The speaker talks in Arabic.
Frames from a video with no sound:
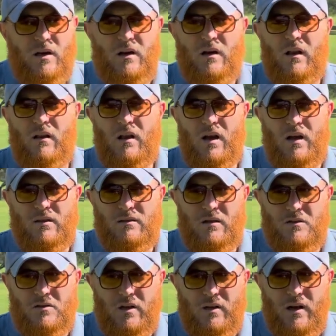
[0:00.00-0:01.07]
إلى الله عز
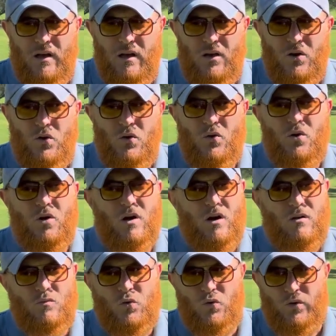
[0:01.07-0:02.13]
وجل
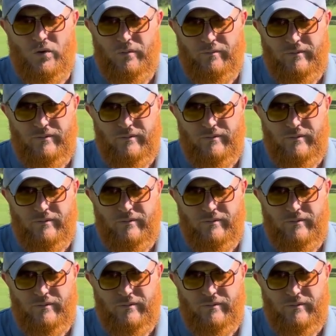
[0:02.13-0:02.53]
يكرمون